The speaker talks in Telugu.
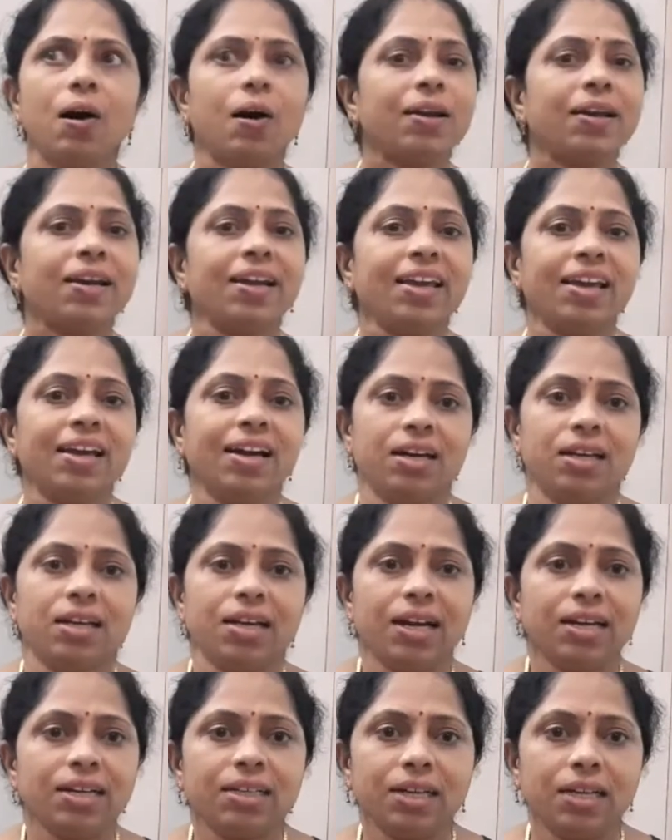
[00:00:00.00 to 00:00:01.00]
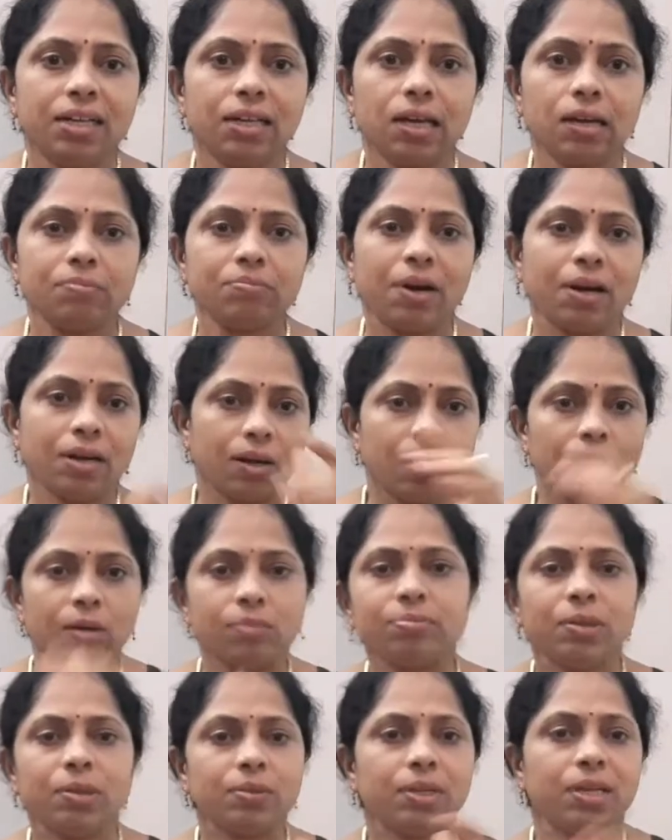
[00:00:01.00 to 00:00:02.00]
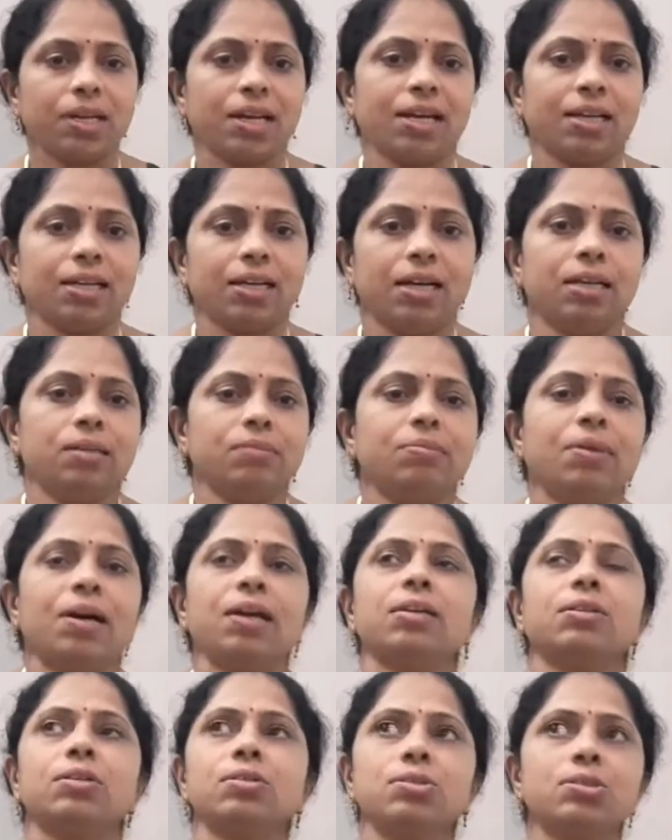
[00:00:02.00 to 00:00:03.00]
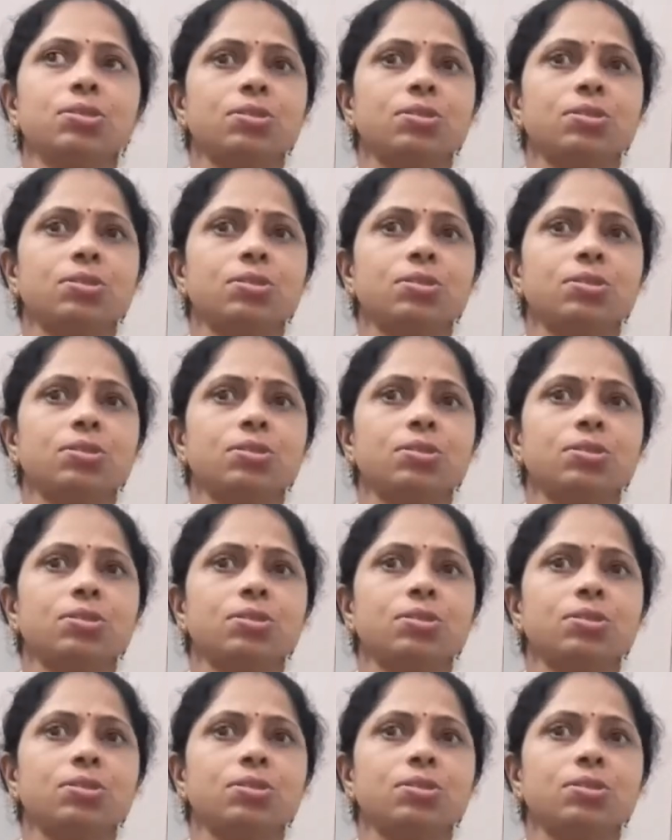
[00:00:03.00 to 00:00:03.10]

ఆల్రెడీ ఆ రెడ్ కలర్ పార్ట్ లోపల ఉన్న రెడ్ కలర్ పార్ట్తో